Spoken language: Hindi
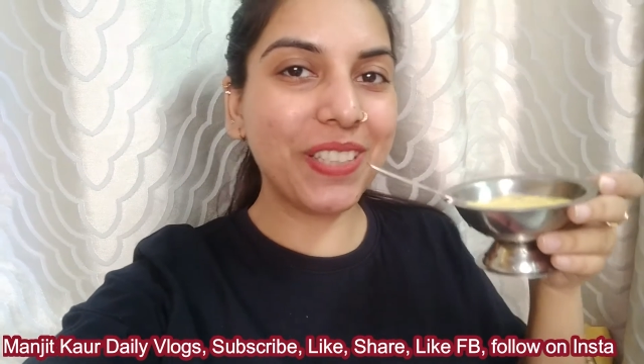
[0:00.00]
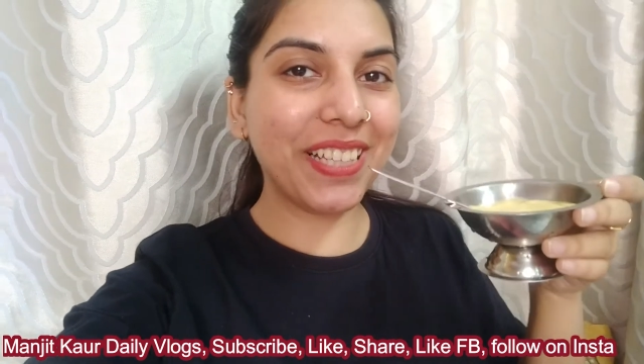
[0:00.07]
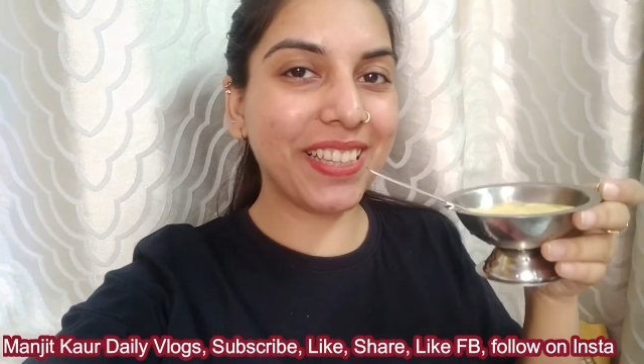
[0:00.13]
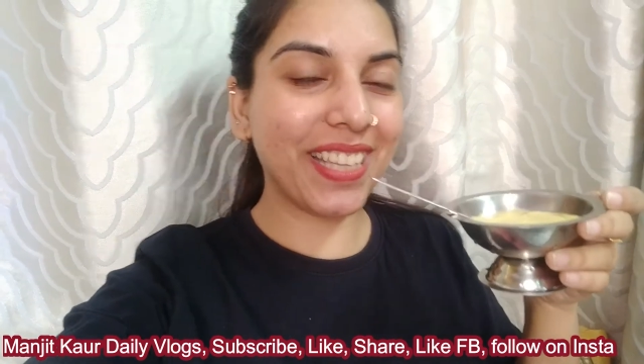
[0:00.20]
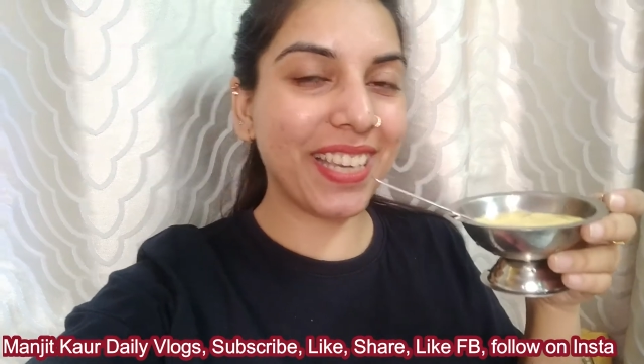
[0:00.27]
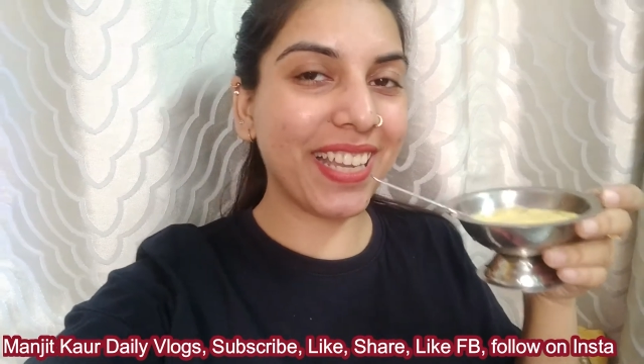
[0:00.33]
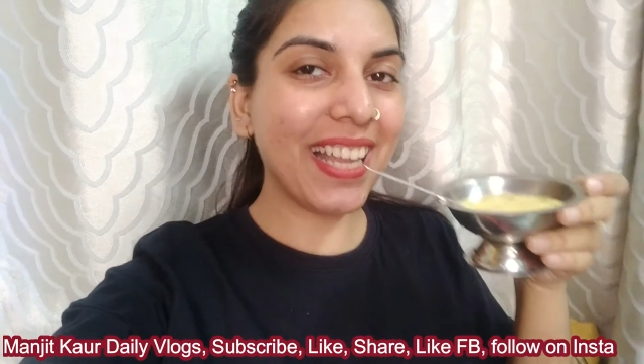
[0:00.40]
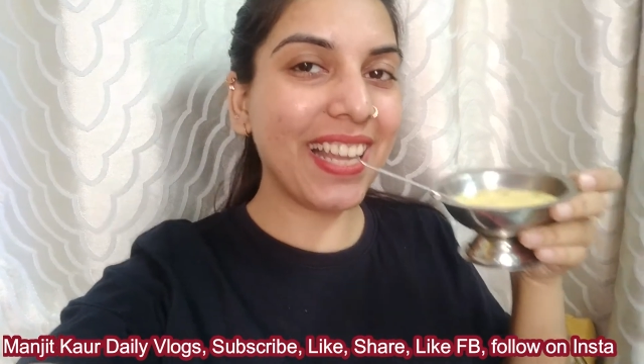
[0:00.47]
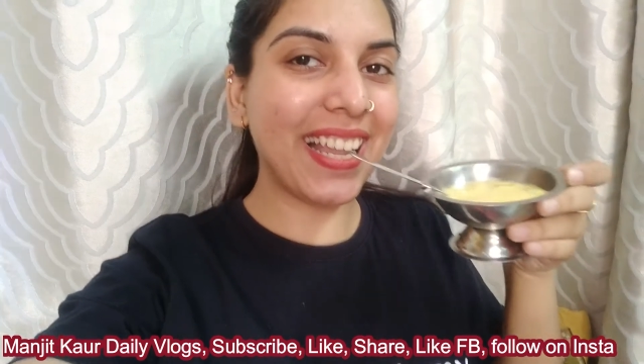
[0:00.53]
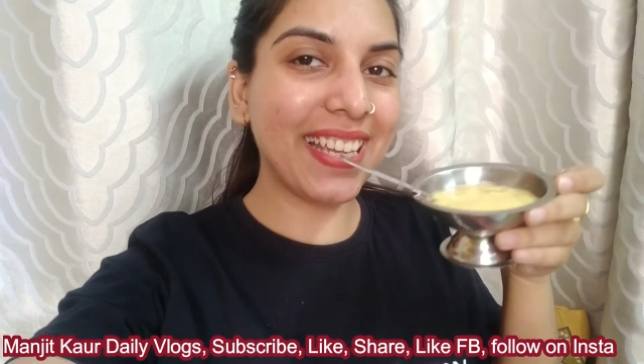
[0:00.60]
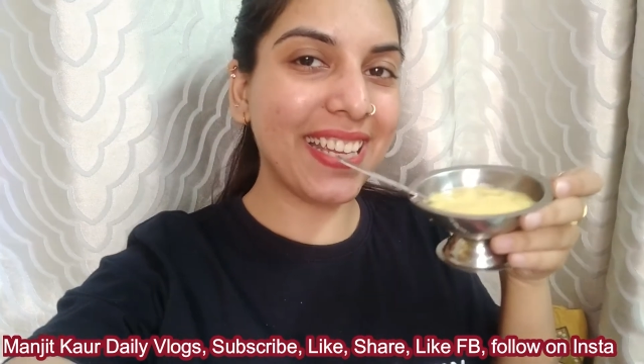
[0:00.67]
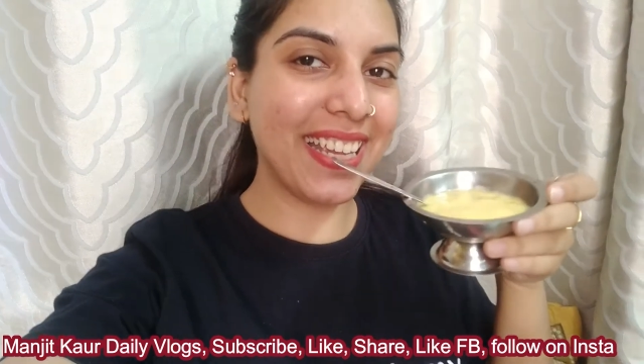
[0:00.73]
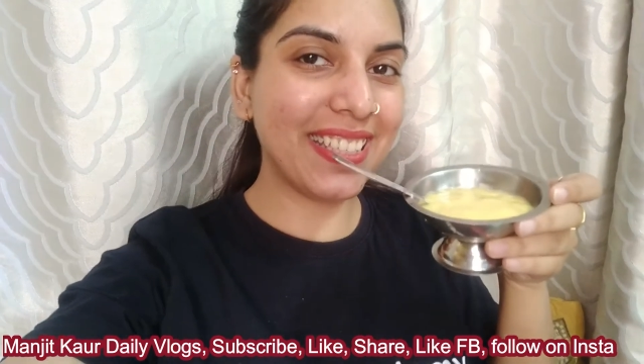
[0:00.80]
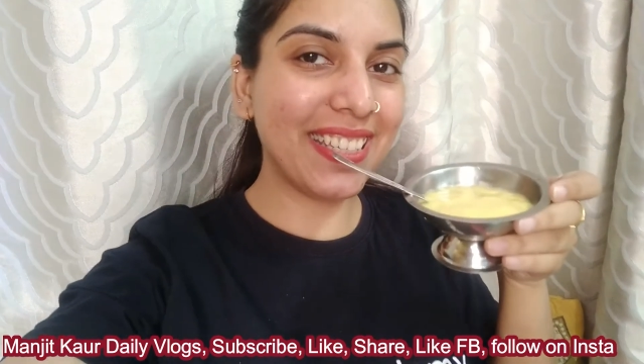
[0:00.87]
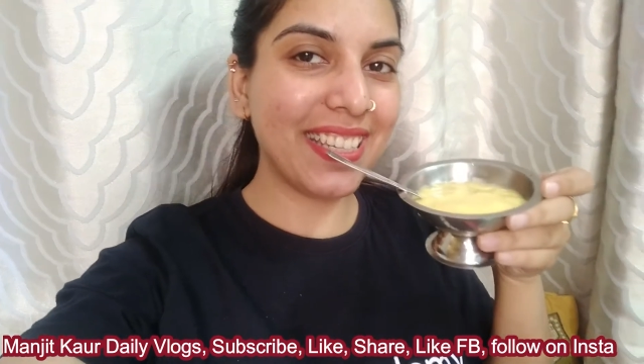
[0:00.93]
देखते रहिए लाइक
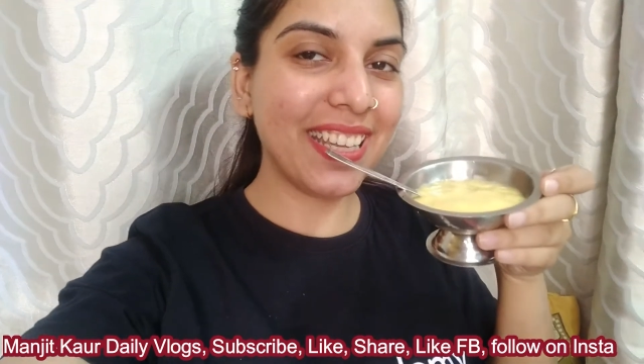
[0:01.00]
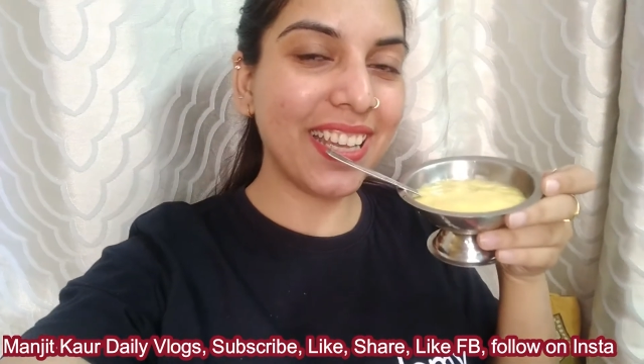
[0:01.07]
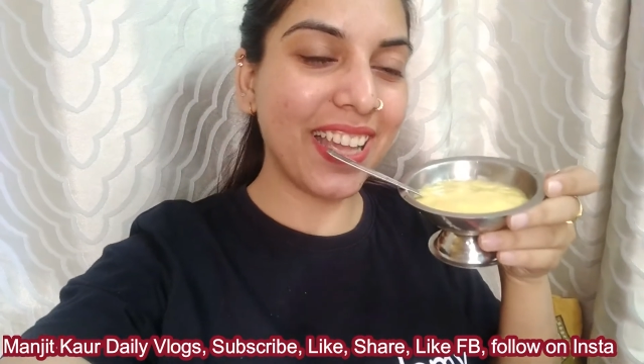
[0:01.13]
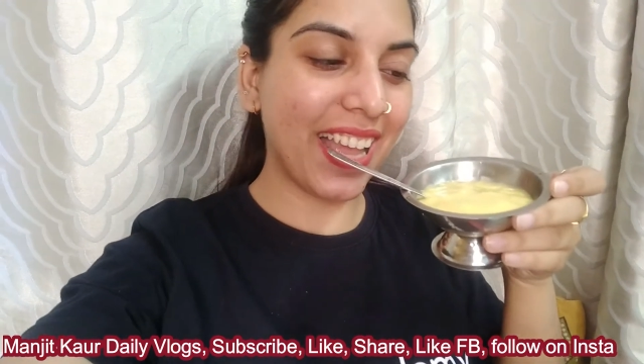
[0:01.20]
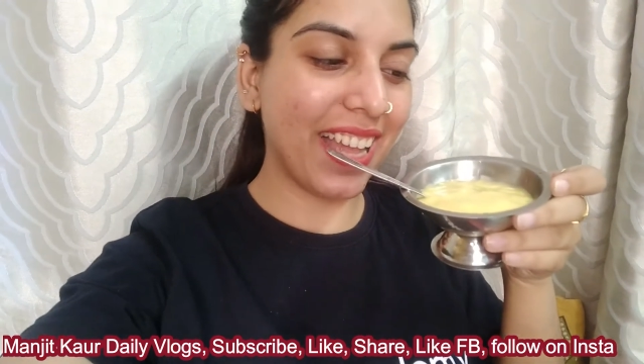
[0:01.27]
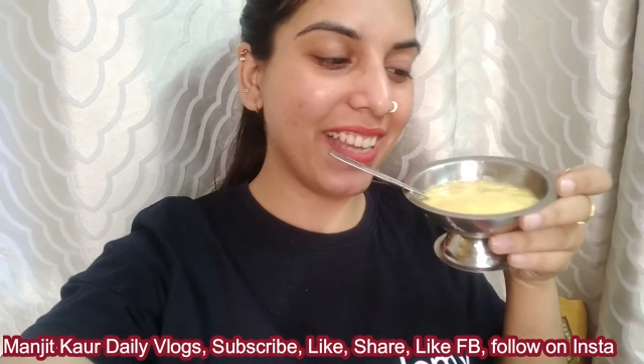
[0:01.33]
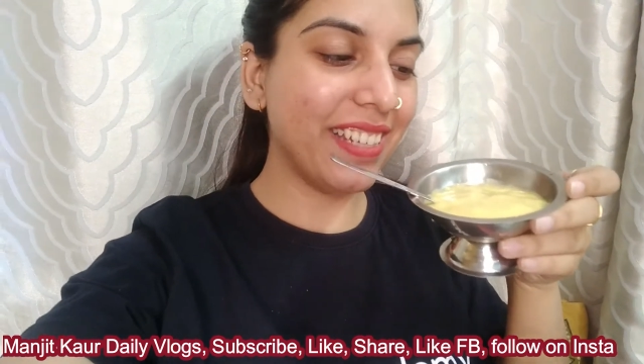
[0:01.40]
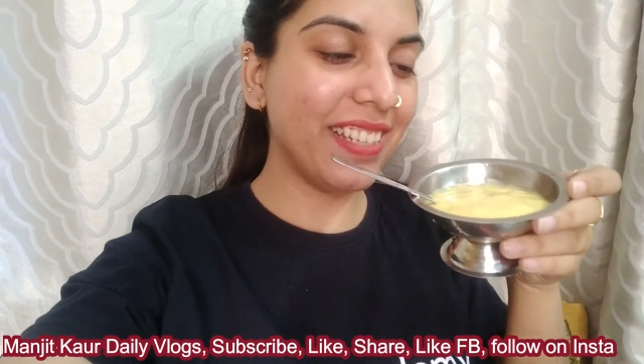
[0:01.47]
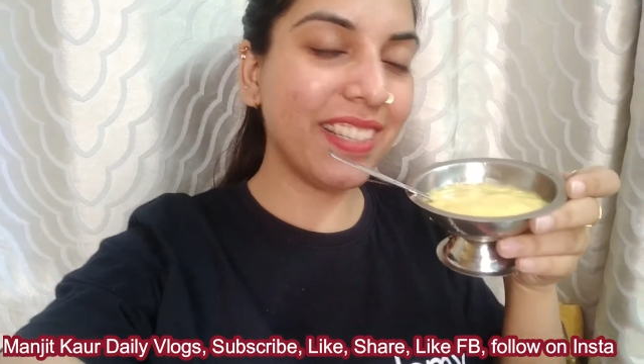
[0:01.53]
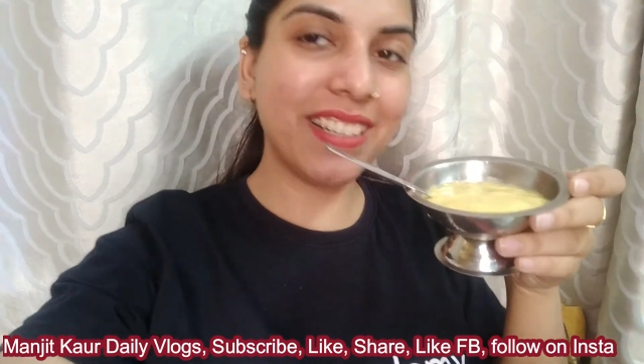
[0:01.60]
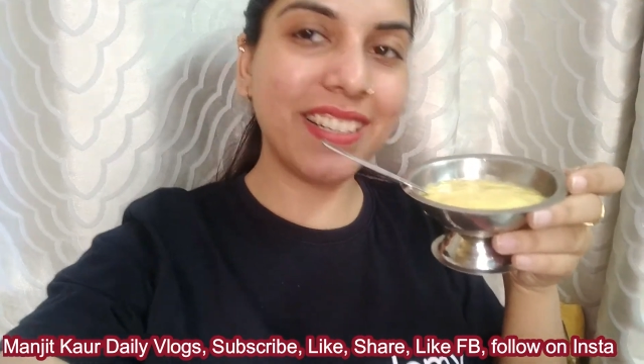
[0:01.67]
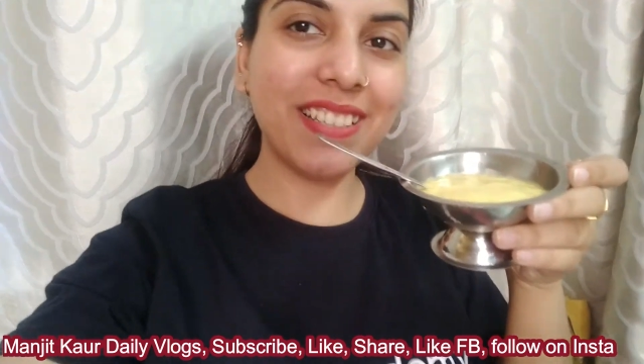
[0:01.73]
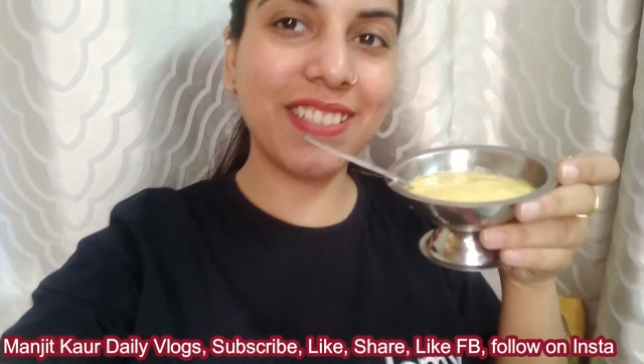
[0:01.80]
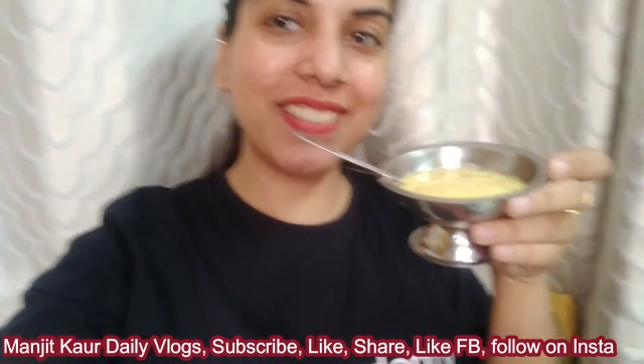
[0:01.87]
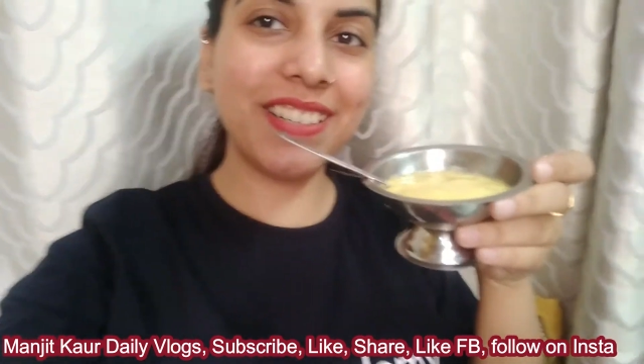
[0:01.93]
कीजिए एंड
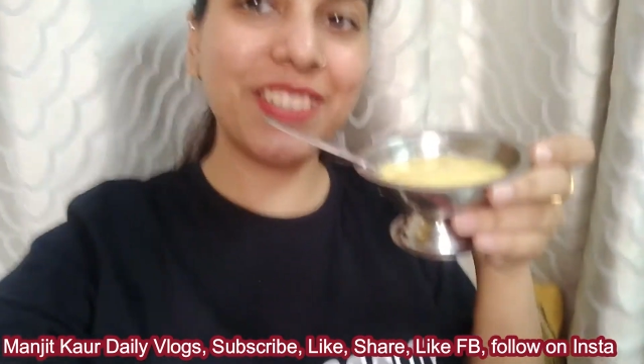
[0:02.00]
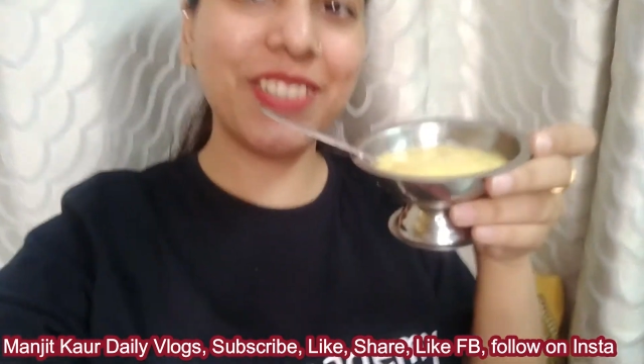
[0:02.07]
कस्टर्ड